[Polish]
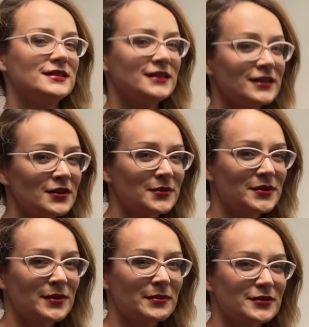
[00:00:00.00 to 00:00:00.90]
Dzień
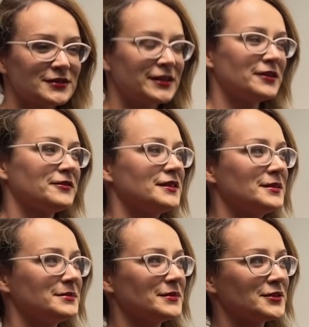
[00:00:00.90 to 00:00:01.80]
dobry, paprotki. W
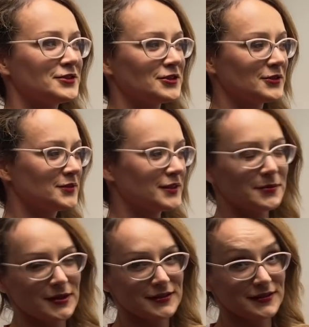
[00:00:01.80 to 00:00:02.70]
tym odcinku
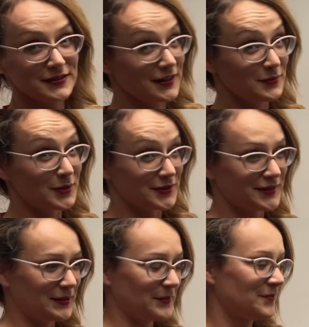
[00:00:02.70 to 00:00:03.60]
temat
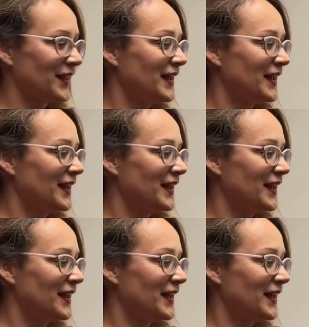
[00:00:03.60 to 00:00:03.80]
gablotki.